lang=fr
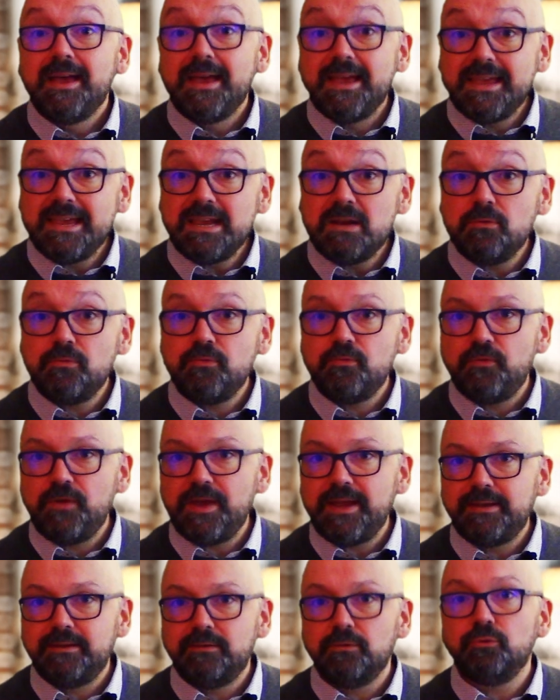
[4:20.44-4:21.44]
Et le
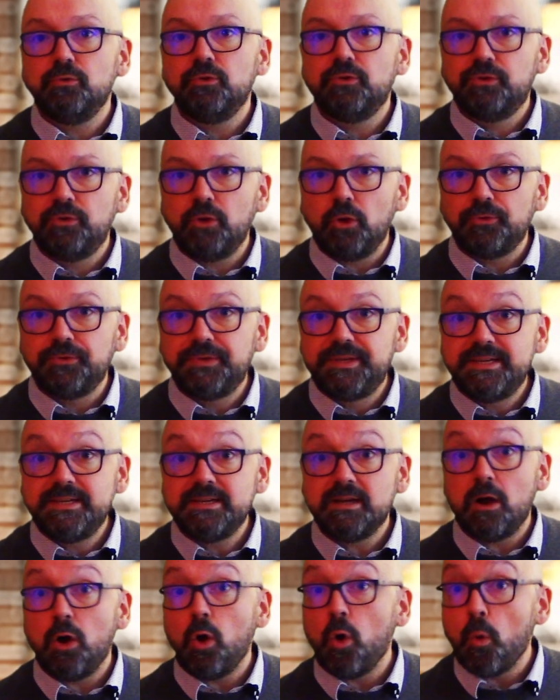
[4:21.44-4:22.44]
fait de sortir
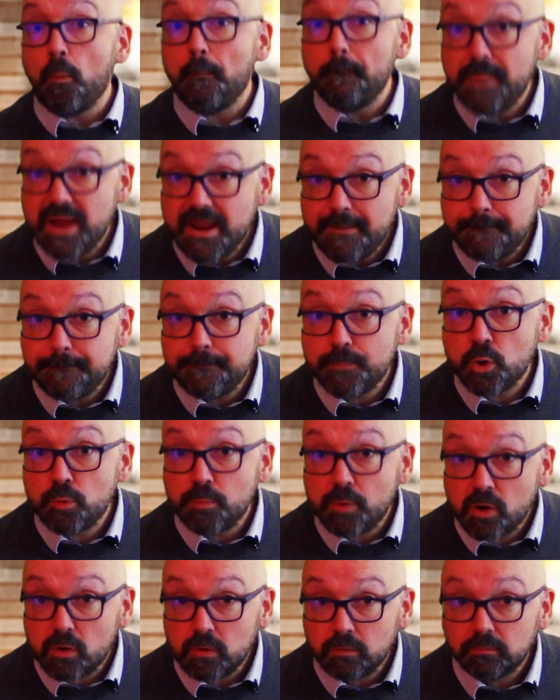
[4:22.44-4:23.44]
au même
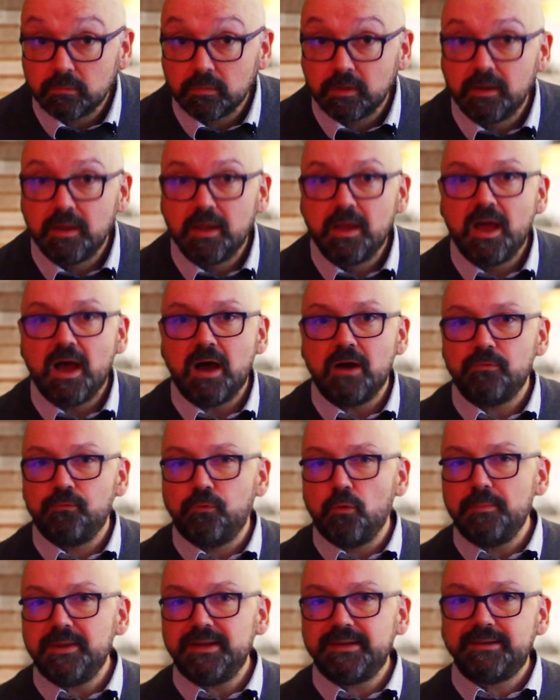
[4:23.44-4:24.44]
moment un faux
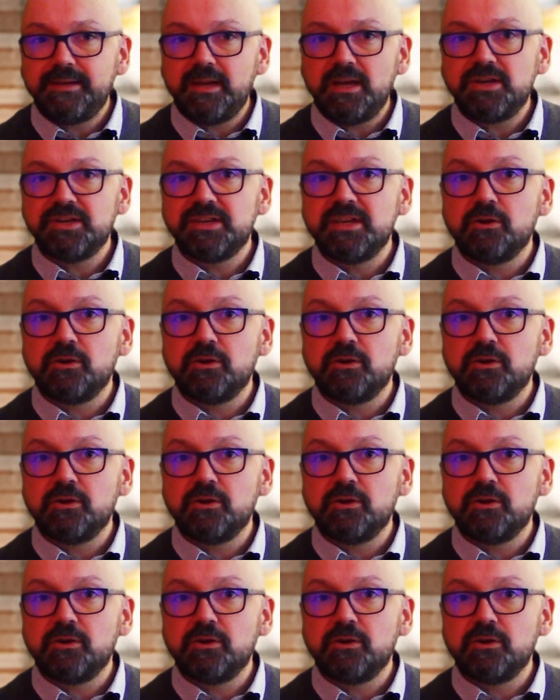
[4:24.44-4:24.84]
message qui